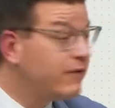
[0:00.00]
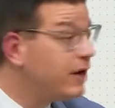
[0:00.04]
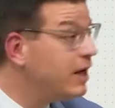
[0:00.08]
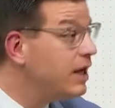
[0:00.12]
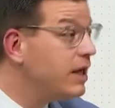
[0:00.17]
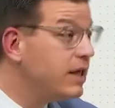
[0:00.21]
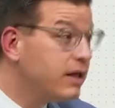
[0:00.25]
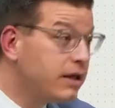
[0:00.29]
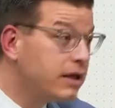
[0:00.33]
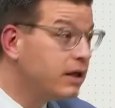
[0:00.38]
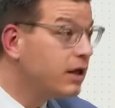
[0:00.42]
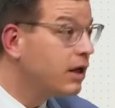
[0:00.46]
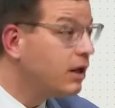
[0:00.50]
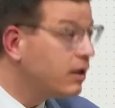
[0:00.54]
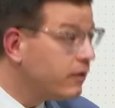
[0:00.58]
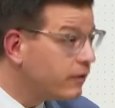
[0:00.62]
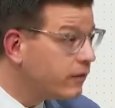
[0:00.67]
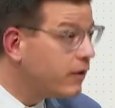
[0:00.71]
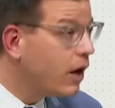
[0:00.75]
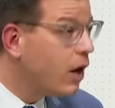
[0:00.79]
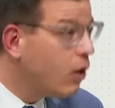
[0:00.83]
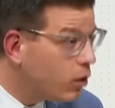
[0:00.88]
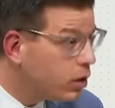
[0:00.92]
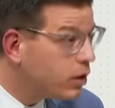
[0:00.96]
weil ich kann
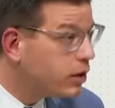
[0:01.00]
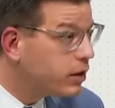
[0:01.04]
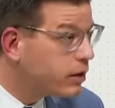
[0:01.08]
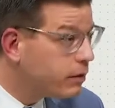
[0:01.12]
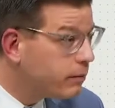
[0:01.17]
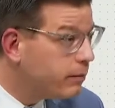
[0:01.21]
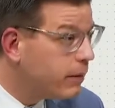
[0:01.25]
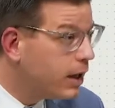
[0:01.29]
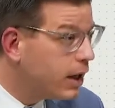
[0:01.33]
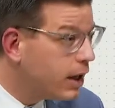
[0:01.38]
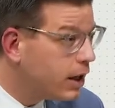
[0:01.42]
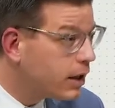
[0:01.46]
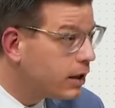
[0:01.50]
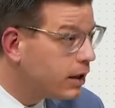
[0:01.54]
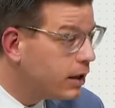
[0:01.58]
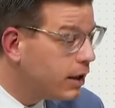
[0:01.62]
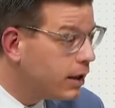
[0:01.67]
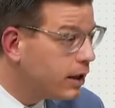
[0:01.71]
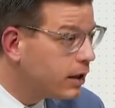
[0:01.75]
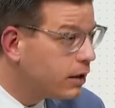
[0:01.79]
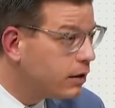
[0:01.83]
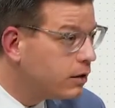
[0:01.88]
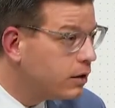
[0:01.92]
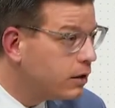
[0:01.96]
es auch nicht mehr
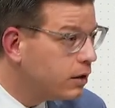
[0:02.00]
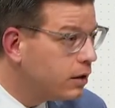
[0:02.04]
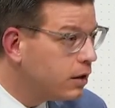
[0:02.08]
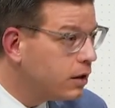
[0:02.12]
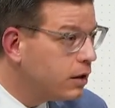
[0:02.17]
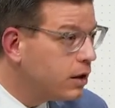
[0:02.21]
erklären,